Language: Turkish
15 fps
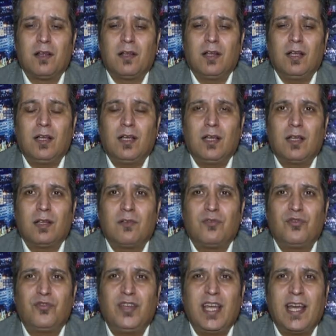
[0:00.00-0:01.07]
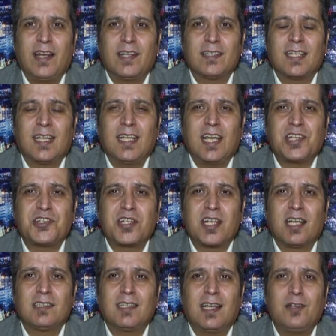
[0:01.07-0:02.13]
Ee, Viyana'da
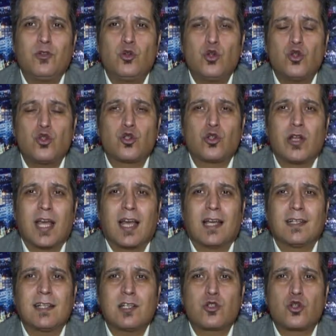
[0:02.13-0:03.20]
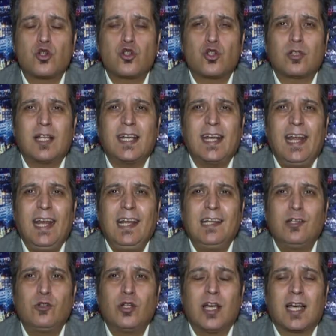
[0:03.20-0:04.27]
yaşayanlar 100 euroya kadar, çocuklar
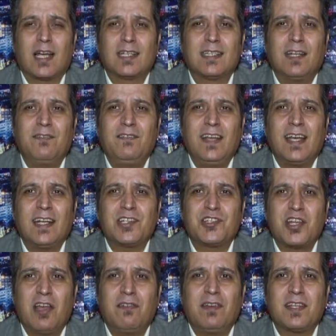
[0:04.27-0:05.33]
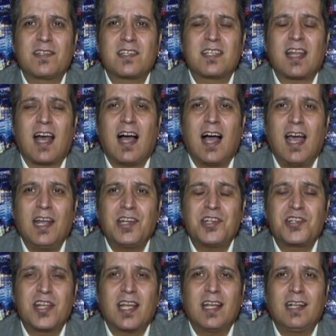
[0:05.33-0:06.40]
50 euroya kadar. Viyana çevresi de aynı
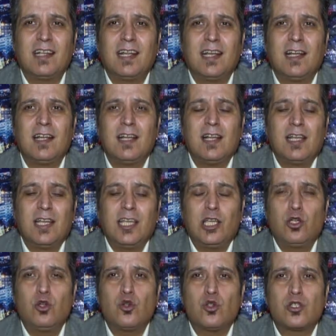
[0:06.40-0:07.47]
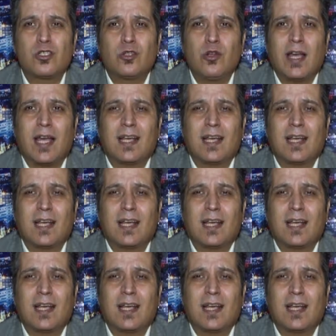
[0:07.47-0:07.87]
şekilde 200 euroya